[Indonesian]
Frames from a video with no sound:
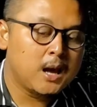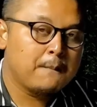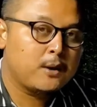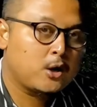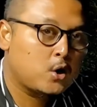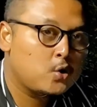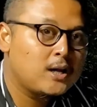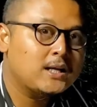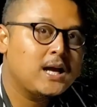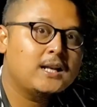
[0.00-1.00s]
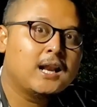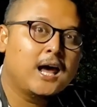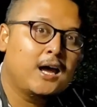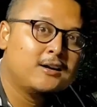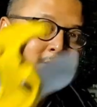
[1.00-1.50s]
Produknya adalah
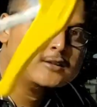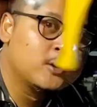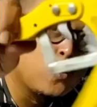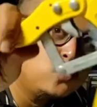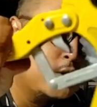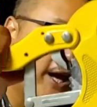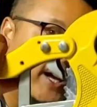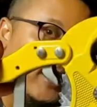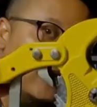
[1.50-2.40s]
gunting